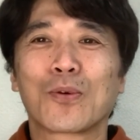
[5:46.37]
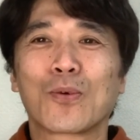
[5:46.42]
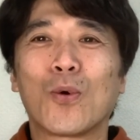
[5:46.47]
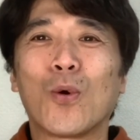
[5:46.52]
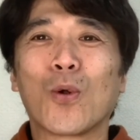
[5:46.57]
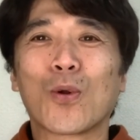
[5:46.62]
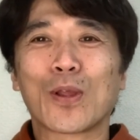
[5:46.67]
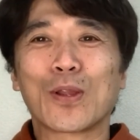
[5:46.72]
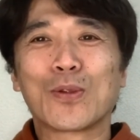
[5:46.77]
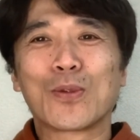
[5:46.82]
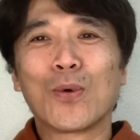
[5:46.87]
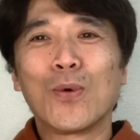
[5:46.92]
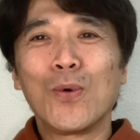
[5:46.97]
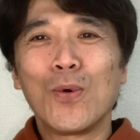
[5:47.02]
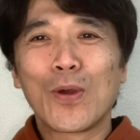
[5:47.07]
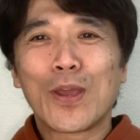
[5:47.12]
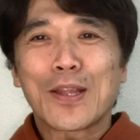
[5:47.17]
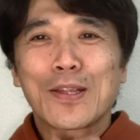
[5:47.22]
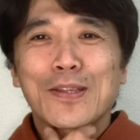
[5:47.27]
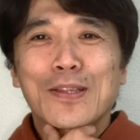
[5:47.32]
これ
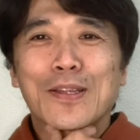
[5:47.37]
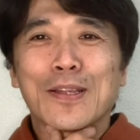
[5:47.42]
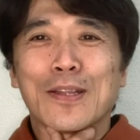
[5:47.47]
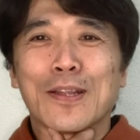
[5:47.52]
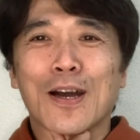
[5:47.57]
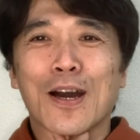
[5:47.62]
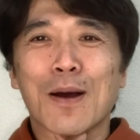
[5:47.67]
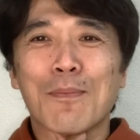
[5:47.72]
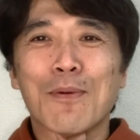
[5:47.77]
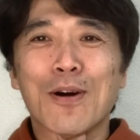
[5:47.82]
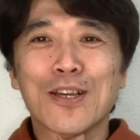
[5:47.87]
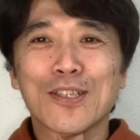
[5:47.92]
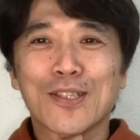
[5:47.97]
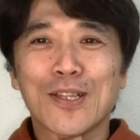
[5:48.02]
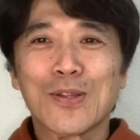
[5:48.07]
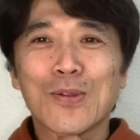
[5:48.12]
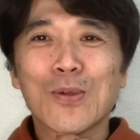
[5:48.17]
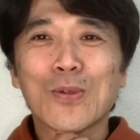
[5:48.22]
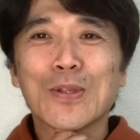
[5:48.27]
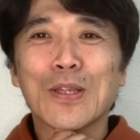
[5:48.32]
どうやって長回し
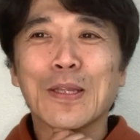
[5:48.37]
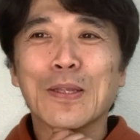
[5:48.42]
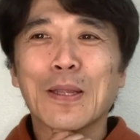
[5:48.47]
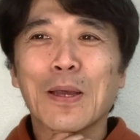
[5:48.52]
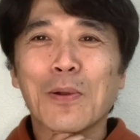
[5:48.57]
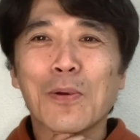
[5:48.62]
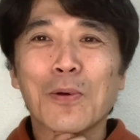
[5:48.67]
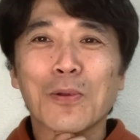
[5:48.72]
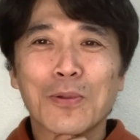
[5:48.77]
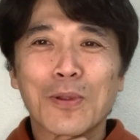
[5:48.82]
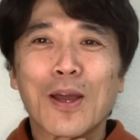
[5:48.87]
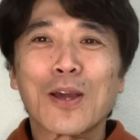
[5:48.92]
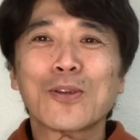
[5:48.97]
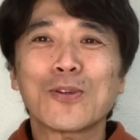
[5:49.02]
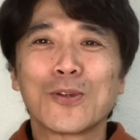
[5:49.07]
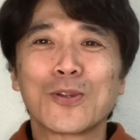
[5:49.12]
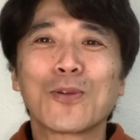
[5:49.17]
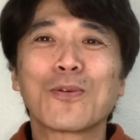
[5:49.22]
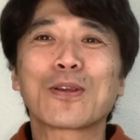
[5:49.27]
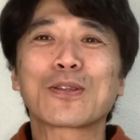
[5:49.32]
で撮ってんだろうとかい
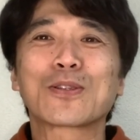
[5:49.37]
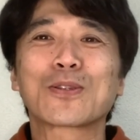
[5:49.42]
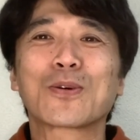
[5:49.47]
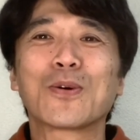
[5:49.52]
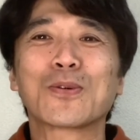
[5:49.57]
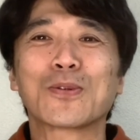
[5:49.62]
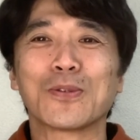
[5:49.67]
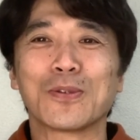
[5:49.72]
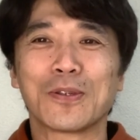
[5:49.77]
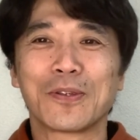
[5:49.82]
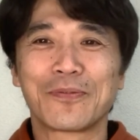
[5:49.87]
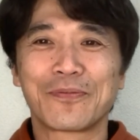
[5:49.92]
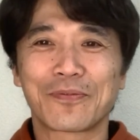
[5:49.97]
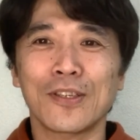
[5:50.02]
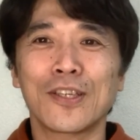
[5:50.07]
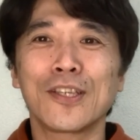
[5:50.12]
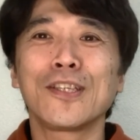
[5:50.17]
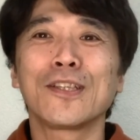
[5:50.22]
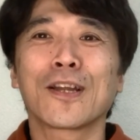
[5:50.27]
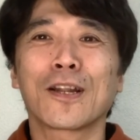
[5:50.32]
うのはすごく
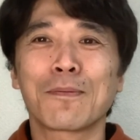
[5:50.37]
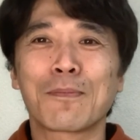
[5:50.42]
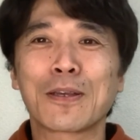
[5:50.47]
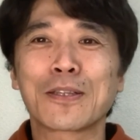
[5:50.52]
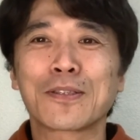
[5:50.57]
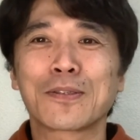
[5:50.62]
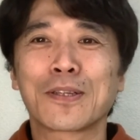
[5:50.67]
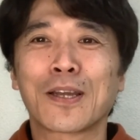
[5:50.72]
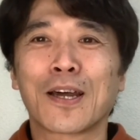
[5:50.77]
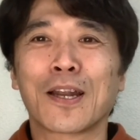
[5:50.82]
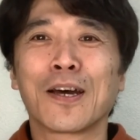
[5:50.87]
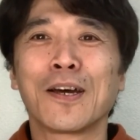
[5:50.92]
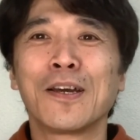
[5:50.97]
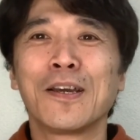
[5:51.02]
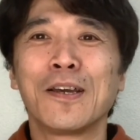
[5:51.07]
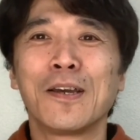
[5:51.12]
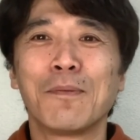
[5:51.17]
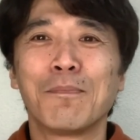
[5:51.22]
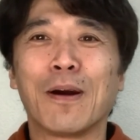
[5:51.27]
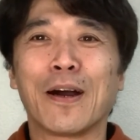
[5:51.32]
気になりますだから
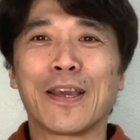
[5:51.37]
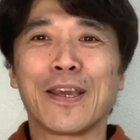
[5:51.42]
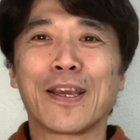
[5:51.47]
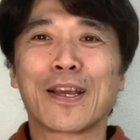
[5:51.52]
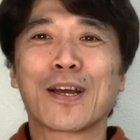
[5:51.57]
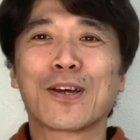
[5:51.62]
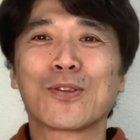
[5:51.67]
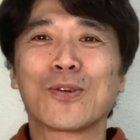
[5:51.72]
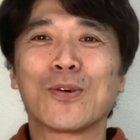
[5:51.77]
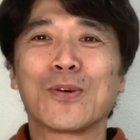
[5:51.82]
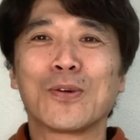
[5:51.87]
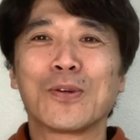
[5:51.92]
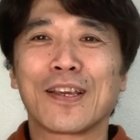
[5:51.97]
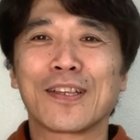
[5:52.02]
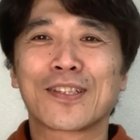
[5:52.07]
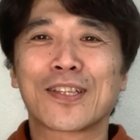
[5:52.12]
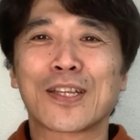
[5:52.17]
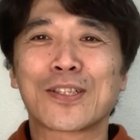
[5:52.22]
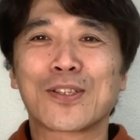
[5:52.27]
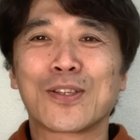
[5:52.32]
まあ映画の
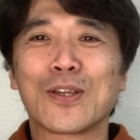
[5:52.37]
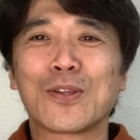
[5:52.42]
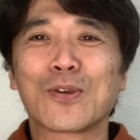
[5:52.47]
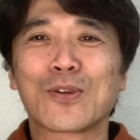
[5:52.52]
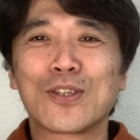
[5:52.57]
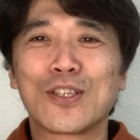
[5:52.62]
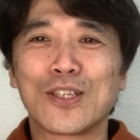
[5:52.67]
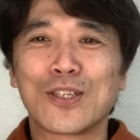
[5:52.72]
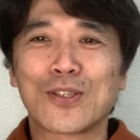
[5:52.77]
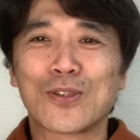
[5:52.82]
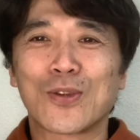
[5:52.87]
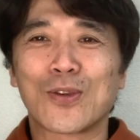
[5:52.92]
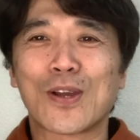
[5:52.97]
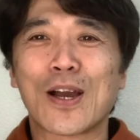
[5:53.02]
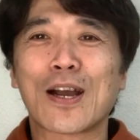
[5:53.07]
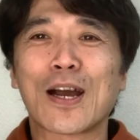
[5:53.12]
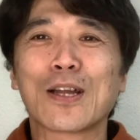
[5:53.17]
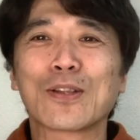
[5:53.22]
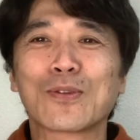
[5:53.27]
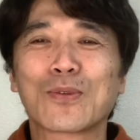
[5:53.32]
撮影の技術という
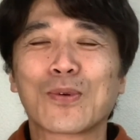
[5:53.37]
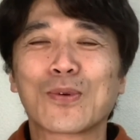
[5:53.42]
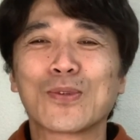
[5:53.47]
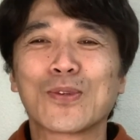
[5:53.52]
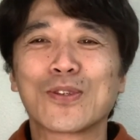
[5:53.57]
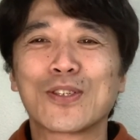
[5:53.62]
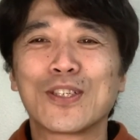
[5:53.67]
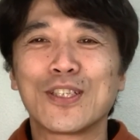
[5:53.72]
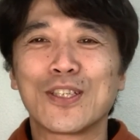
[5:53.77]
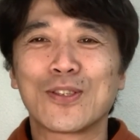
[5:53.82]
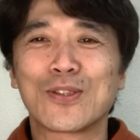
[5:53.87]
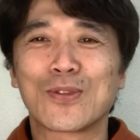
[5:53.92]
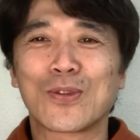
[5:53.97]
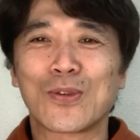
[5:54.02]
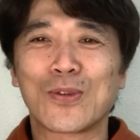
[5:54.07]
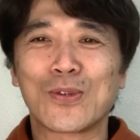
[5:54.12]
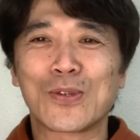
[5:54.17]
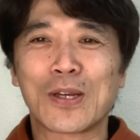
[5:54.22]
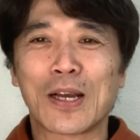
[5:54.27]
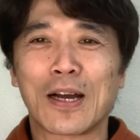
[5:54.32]
か監督の技術と
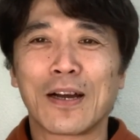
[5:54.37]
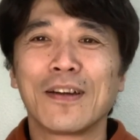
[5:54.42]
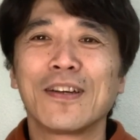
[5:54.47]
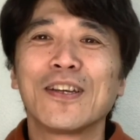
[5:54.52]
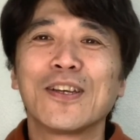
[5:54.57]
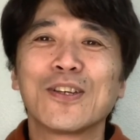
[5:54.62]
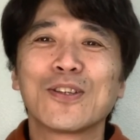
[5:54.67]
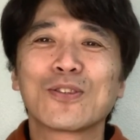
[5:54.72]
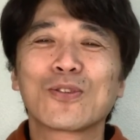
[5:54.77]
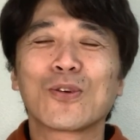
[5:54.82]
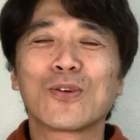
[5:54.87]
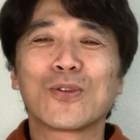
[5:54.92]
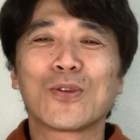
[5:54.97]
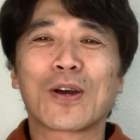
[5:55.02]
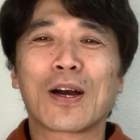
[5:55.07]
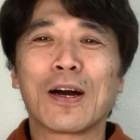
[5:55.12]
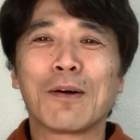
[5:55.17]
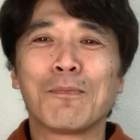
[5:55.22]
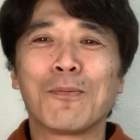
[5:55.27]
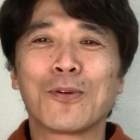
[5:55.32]
いうかそういうの
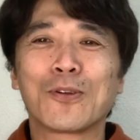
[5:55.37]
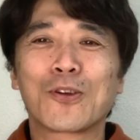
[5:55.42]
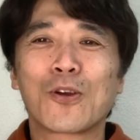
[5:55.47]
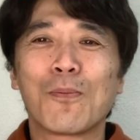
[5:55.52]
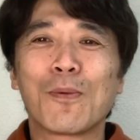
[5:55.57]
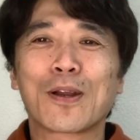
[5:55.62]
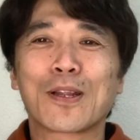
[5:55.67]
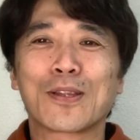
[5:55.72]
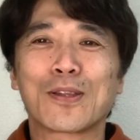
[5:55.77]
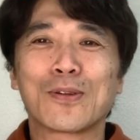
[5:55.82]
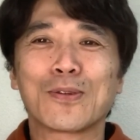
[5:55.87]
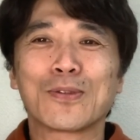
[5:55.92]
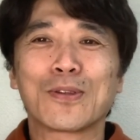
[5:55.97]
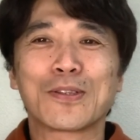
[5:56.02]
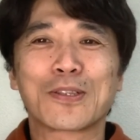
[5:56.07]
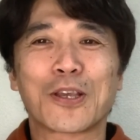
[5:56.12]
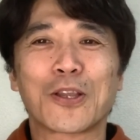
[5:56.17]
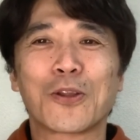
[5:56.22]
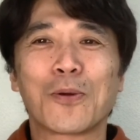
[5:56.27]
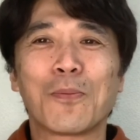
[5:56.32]
が盛り込まれてるんで
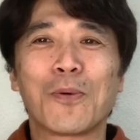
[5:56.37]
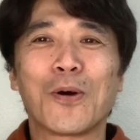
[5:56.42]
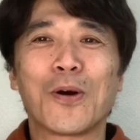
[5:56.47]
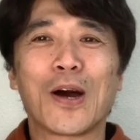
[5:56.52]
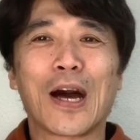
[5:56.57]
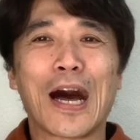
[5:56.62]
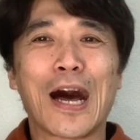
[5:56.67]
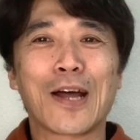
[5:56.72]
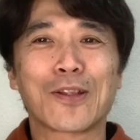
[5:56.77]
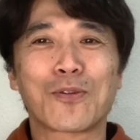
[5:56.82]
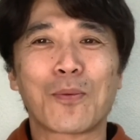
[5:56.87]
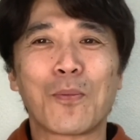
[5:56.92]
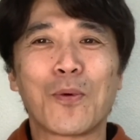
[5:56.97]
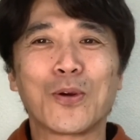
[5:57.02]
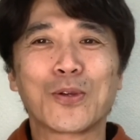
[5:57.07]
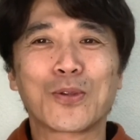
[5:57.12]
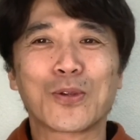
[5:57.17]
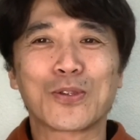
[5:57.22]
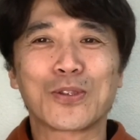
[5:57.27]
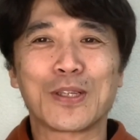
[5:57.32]
すけどもあとも
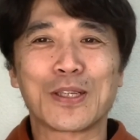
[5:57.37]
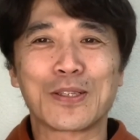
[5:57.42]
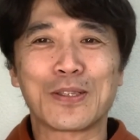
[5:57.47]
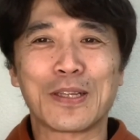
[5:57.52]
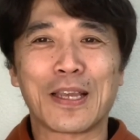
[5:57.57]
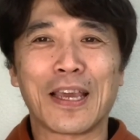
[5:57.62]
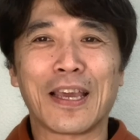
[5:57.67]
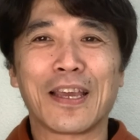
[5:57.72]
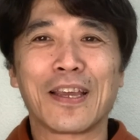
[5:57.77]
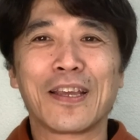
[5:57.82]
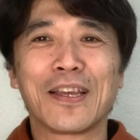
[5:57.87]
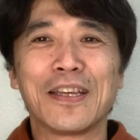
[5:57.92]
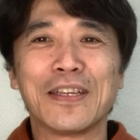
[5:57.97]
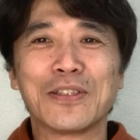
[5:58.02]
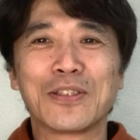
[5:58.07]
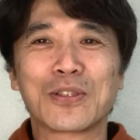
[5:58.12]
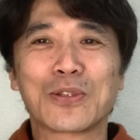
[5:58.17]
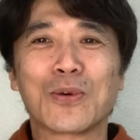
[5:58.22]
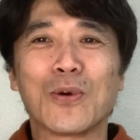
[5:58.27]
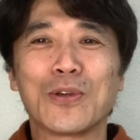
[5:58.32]
う一つですね
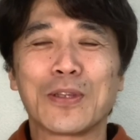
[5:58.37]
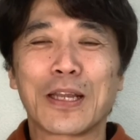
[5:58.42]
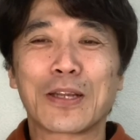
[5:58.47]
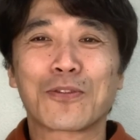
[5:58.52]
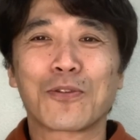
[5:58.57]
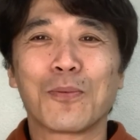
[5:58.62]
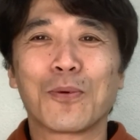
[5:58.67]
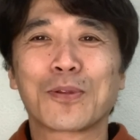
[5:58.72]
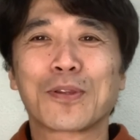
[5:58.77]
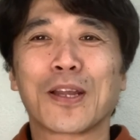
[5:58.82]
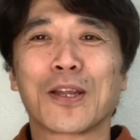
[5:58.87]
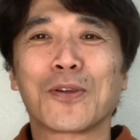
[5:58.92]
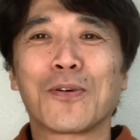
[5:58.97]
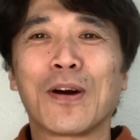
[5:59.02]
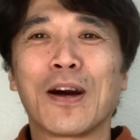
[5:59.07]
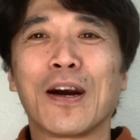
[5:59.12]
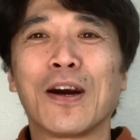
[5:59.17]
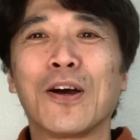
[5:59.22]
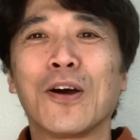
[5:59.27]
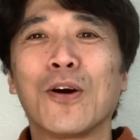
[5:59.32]
すごいなと思ったの
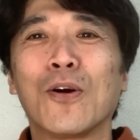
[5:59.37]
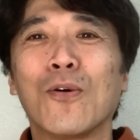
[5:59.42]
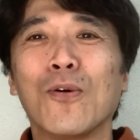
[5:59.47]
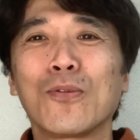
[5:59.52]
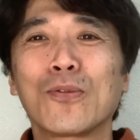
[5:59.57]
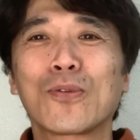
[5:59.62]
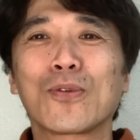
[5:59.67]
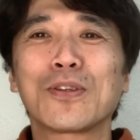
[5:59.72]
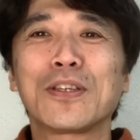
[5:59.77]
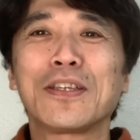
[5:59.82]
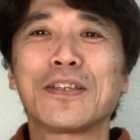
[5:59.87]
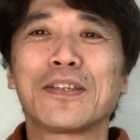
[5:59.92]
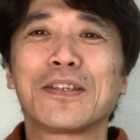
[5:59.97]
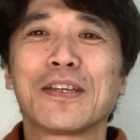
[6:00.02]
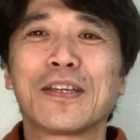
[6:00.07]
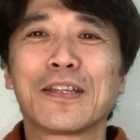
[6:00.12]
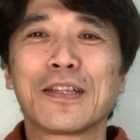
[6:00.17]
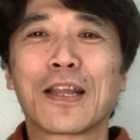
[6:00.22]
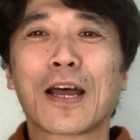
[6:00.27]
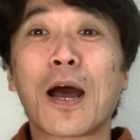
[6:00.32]
は本当に
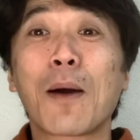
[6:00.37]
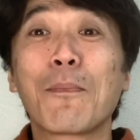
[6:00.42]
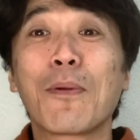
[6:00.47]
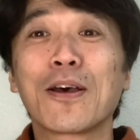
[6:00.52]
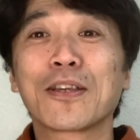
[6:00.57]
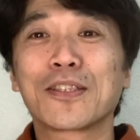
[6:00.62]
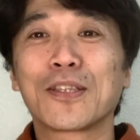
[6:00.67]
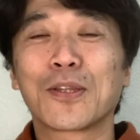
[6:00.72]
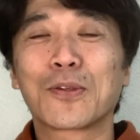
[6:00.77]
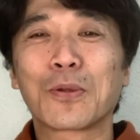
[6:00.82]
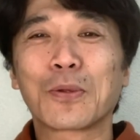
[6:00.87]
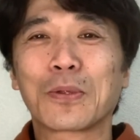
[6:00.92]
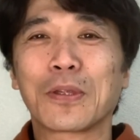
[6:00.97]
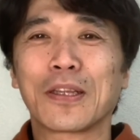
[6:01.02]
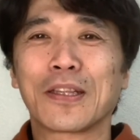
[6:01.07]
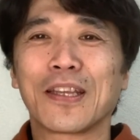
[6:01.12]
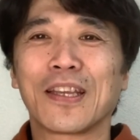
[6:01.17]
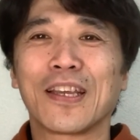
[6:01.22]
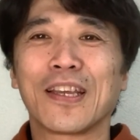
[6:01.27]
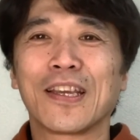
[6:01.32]
長回しで撮って
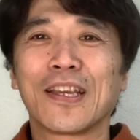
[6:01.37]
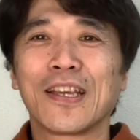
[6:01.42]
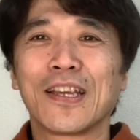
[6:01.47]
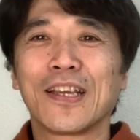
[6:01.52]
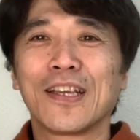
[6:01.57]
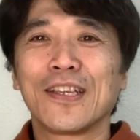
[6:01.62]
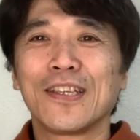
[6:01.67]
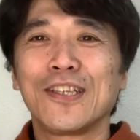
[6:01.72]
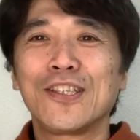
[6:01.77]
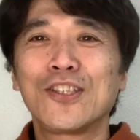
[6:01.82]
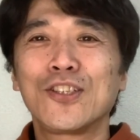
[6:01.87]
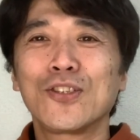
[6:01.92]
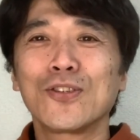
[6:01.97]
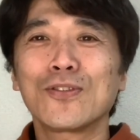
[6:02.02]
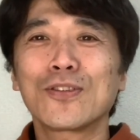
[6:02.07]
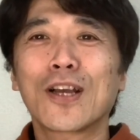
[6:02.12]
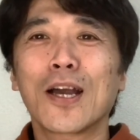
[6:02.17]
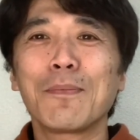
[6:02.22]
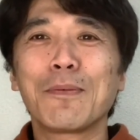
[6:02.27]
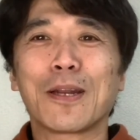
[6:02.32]
て一
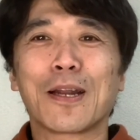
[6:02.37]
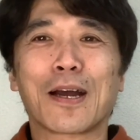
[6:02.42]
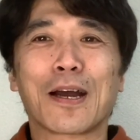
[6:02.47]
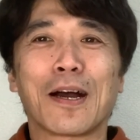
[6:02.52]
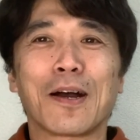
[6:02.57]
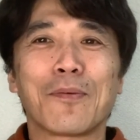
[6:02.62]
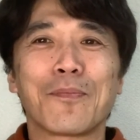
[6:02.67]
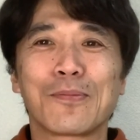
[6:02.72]
瞬カメラが